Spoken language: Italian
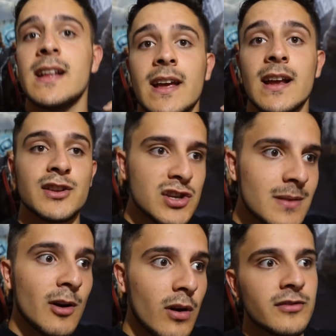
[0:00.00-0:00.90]
il
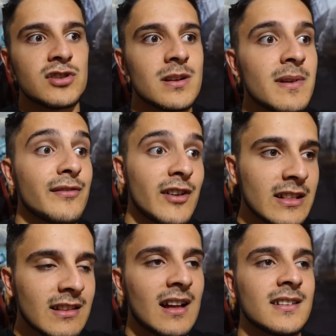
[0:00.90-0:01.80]
cinema qua vicino a me fa
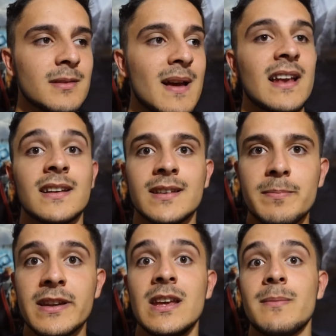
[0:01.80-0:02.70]
tante belle
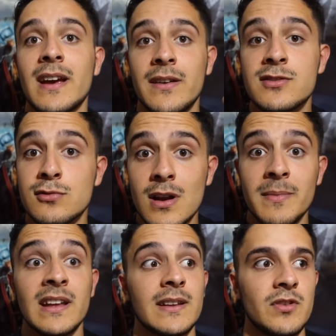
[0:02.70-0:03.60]
anteprime che vi,
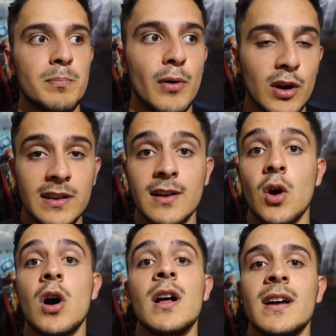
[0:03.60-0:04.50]
sicuramente vi
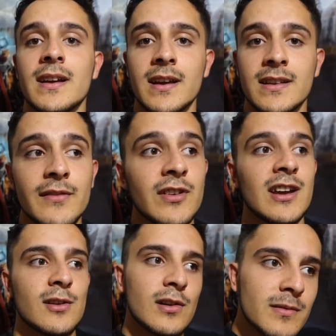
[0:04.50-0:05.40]
porterò, eh,
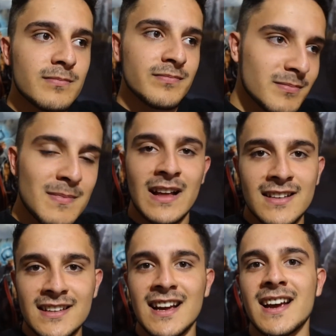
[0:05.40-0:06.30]
davvero mi mm, è
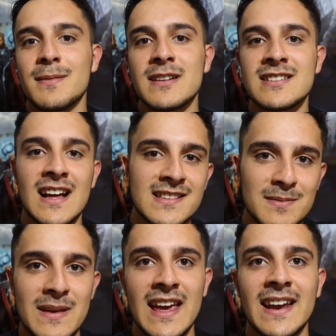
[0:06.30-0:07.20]
andato fatta anche abbastanza
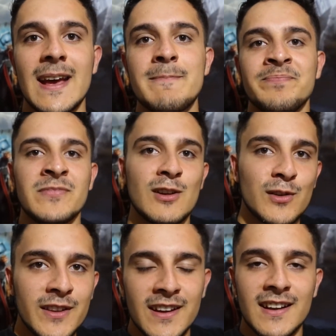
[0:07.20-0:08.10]
bene
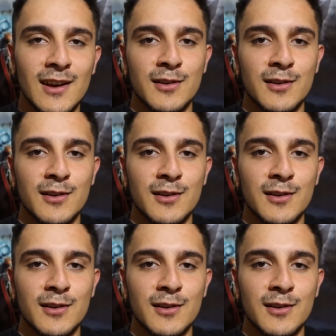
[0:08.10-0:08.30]
con eh, la